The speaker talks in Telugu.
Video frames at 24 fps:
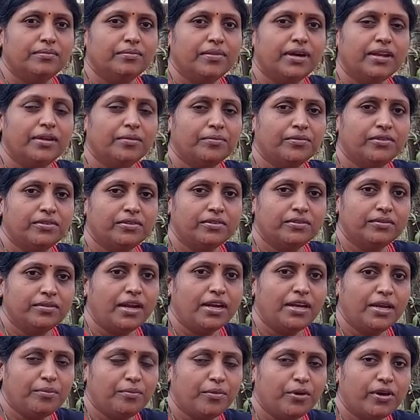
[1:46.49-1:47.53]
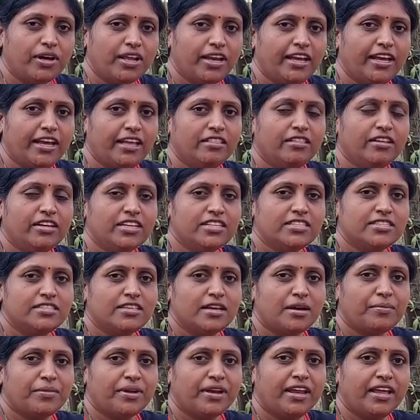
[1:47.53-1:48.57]
మనము అంటే మొక్కలకి ఎందుకు
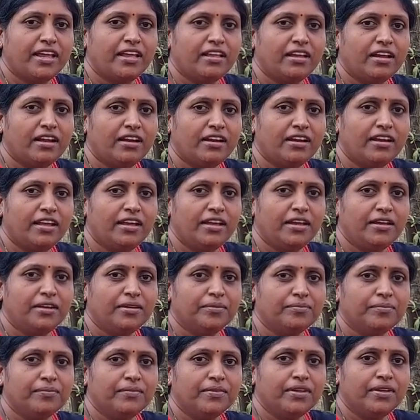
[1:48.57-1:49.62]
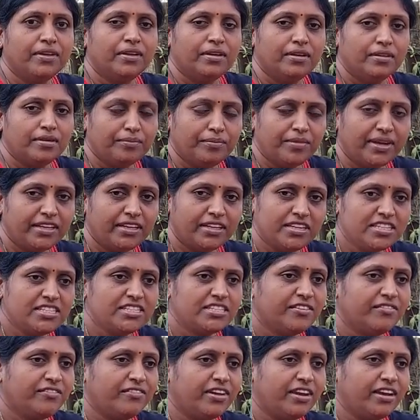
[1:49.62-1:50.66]
ఇస్తామనే అంటే
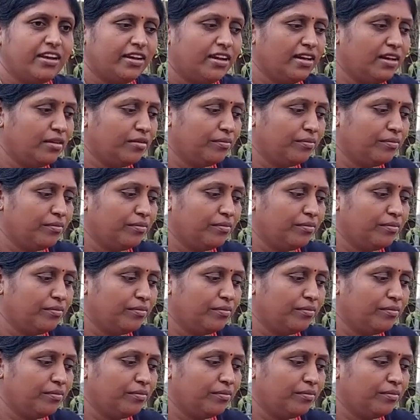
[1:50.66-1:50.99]
మెగ్నీషియం వలన